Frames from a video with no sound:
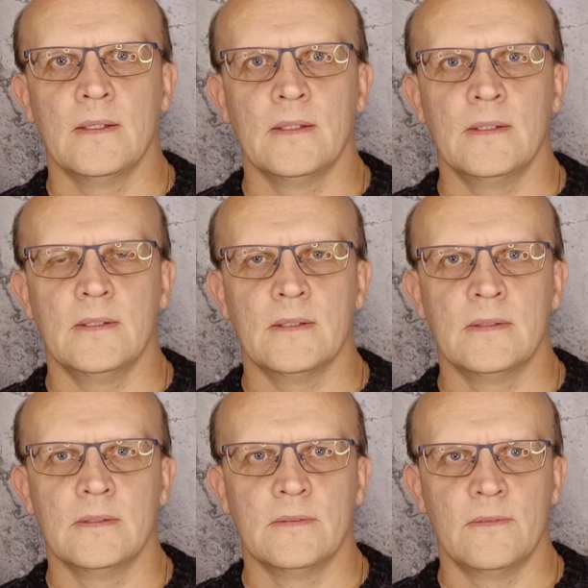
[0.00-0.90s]
э,
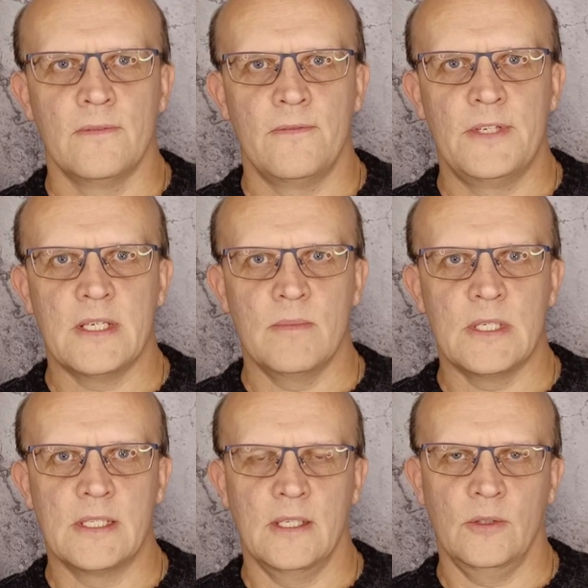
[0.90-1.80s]
все
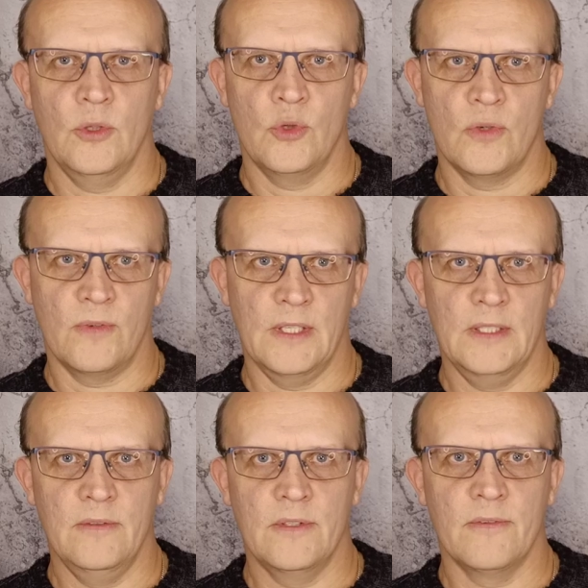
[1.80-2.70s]
смыслы, которые нужно
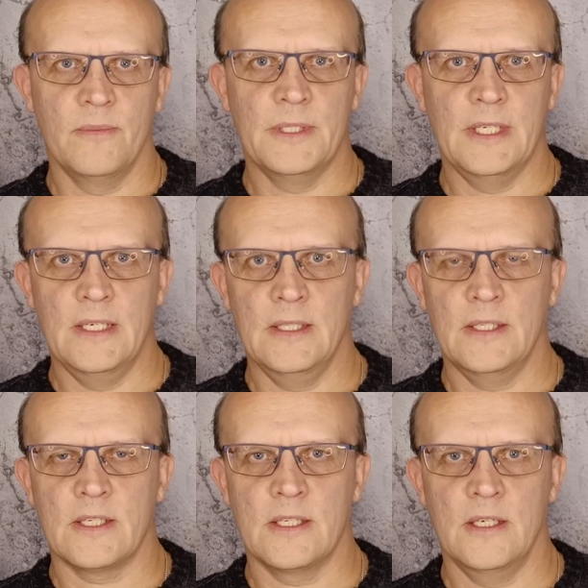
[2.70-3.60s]
вкладывать в материалы
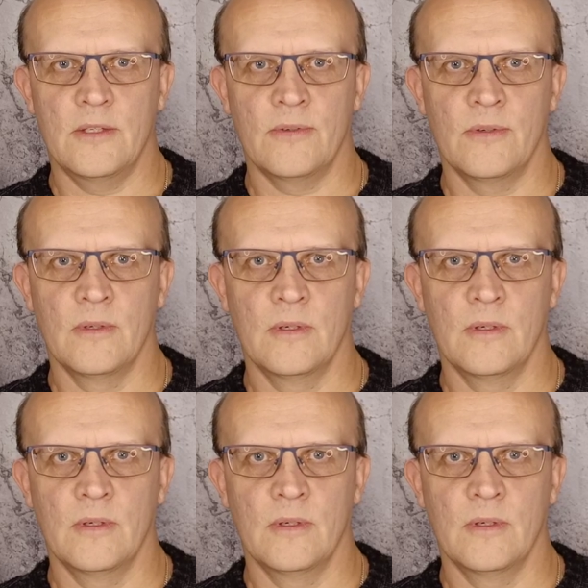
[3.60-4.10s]
этих сайтов.